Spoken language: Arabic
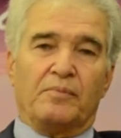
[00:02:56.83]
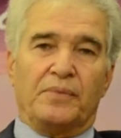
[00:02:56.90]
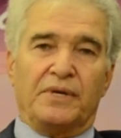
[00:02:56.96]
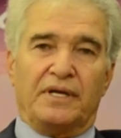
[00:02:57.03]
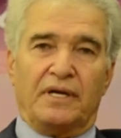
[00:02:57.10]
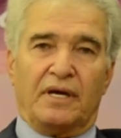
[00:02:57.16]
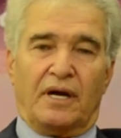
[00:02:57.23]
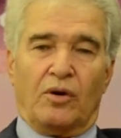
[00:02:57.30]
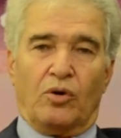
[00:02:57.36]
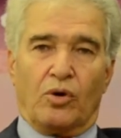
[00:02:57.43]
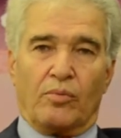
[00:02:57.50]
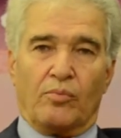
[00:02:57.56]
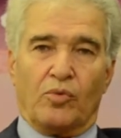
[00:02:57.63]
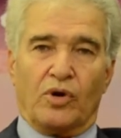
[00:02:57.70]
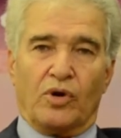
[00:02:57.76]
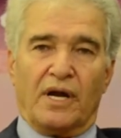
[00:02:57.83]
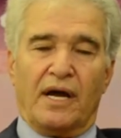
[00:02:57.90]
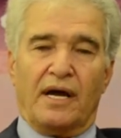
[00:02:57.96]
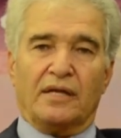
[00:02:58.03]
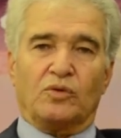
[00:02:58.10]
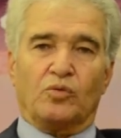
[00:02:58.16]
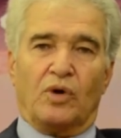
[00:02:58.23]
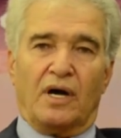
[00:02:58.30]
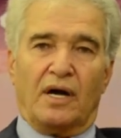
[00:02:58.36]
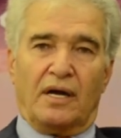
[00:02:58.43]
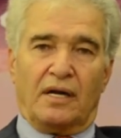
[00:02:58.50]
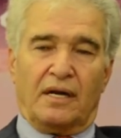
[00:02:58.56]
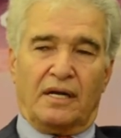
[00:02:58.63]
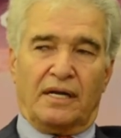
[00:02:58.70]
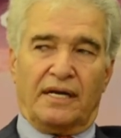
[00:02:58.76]
بالهرمونات
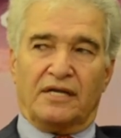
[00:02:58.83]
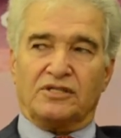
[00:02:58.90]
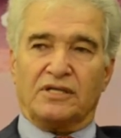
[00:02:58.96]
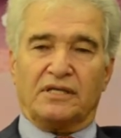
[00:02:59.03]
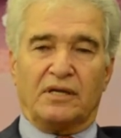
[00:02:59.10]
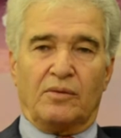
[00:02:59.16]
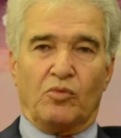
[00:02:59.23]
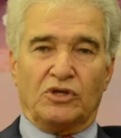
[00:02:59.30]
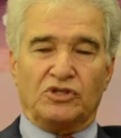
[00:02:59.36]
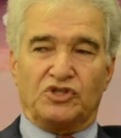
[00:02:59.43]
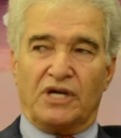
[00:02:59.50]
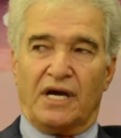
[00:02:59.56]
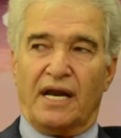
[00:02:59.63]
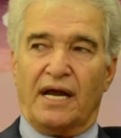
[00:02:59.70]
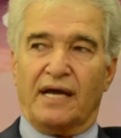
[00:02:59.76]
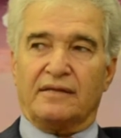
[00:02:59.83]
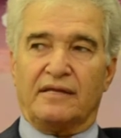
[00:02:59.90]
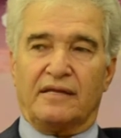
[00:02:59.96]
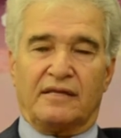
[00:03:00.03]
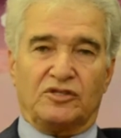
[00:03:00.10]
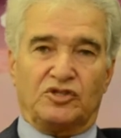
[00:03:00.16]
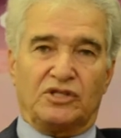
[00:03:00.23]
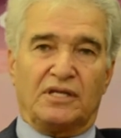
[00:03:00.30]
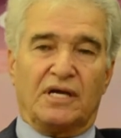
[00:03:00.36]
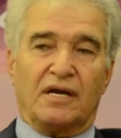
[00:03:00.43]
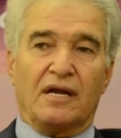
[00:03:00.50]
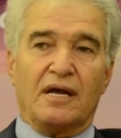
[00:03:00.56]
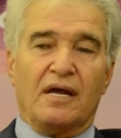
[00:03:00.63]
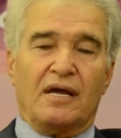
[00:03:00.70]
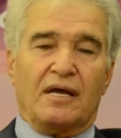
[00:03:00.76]
والعلاجات الموجهه الحديثه جدا
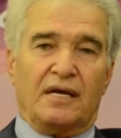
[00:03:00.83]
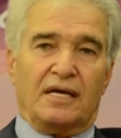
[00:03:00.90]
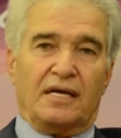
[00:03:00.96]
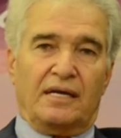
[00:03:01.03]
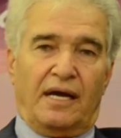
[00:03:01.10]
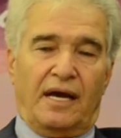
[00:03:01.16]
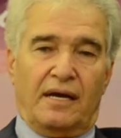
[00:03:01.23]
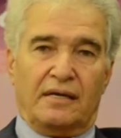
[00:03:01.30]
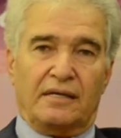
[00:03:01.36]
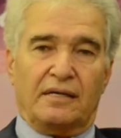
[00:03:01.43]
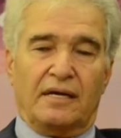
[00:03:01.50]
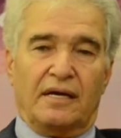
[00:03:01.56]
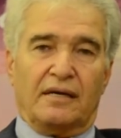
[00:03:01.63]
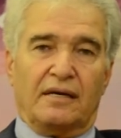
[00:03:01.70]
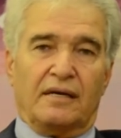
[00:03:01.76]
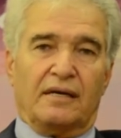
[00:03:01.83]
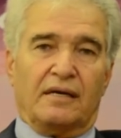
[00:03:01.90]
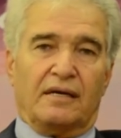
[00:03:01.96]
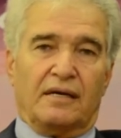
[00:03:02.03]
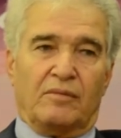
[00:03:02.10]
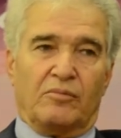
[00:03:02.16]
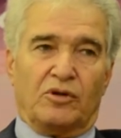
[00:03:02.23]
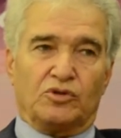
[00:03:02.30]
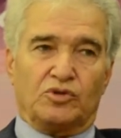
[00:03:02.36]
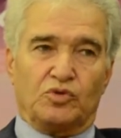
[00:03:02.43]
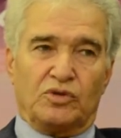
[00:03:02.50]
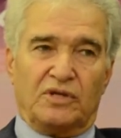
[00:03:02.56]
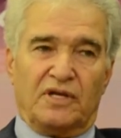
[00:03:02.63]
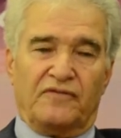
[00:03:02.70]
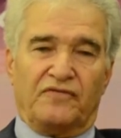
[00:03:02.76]
اللي حاليا آه،
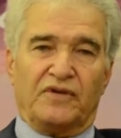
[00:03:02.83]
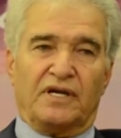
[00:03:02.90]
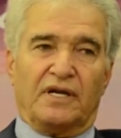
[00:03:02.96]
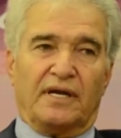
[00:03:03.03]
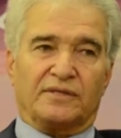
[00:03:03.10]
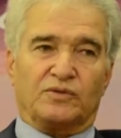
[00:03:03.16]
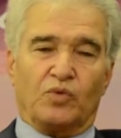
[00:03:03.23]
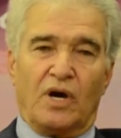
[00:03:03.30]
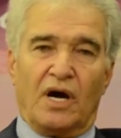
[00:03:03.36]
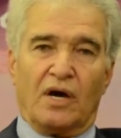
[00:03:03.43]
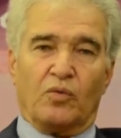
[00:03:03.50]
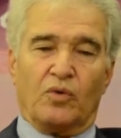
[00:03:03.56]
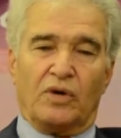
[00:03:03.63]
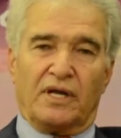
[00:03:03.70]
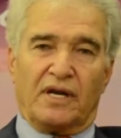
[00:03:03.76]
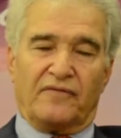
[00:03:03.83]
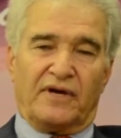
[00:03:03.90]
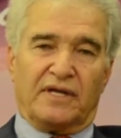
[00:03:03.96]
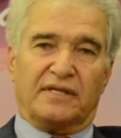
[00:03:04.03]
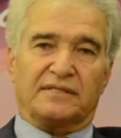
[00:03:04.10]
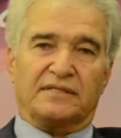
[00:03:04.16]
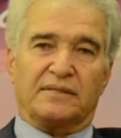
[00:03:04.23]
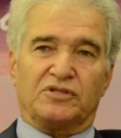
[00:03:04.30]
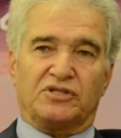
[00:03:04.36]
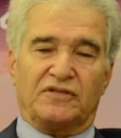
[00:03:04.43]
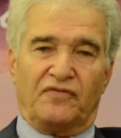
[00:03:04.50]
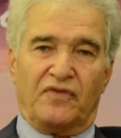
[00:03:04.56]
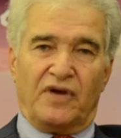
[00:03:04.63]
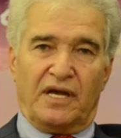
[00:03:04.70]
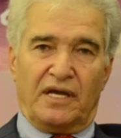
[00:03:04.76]
موجوده في الاسواق واللي رفعت
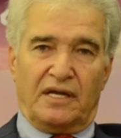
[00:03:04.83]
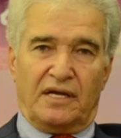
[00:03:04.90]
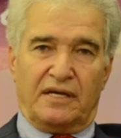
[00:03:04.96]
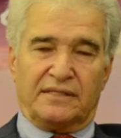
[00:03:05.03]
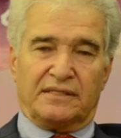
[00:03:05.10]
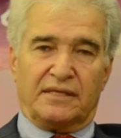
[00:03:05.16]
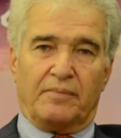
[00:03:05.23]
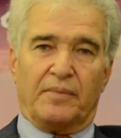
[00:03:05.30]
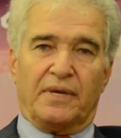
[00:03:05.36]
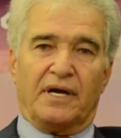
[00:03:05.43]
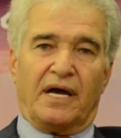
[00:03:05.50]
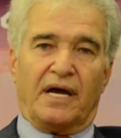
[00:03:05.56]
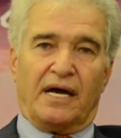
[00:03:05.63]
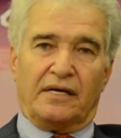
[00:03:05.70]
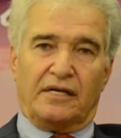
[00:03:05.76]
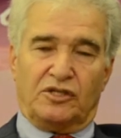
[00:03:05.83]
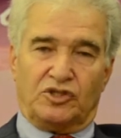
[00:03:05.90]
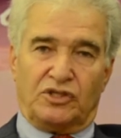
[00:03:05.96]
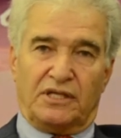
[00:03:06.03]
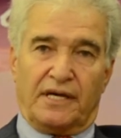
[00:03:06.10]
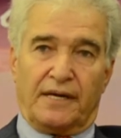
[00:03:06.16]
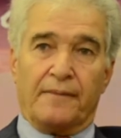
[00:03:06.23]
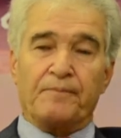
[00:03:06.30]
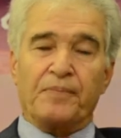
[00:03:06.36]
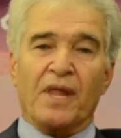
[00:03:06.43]
الشفاء الى نسب عاليه جدا.